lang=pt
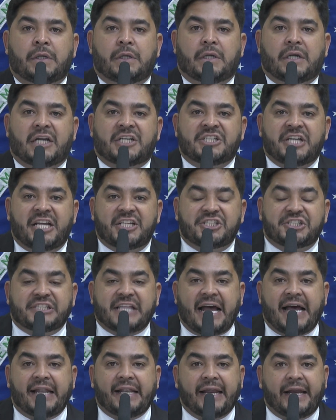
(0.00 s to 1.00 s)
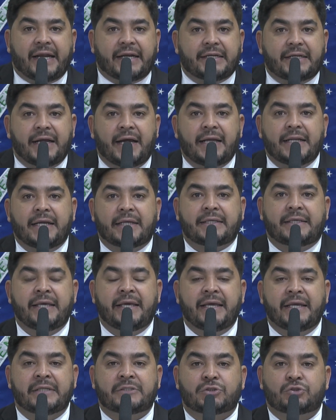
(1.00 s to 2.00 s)
A gente está alertando
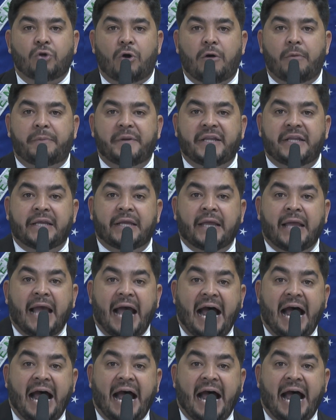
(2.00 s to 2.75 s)
aqui sobre